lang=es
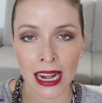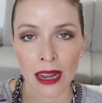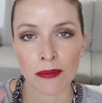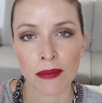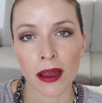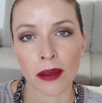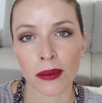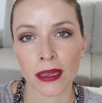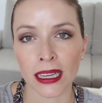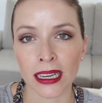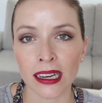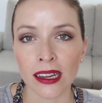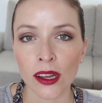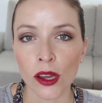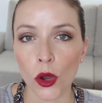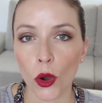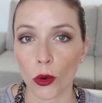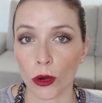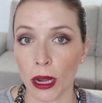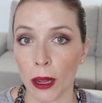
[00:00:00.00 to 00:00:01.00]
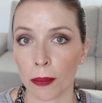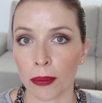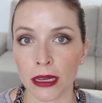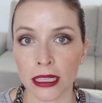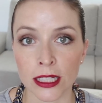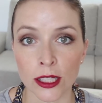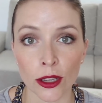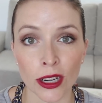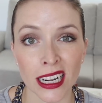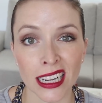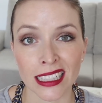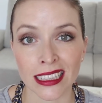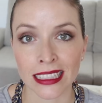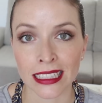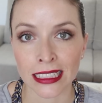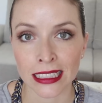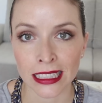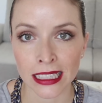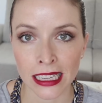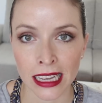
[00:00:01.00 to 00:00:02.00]
es más bien una expresión
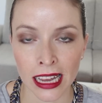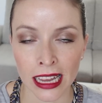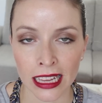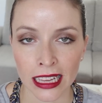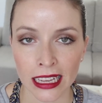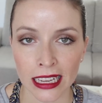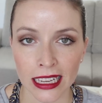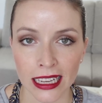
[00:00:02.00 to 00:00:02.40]
artística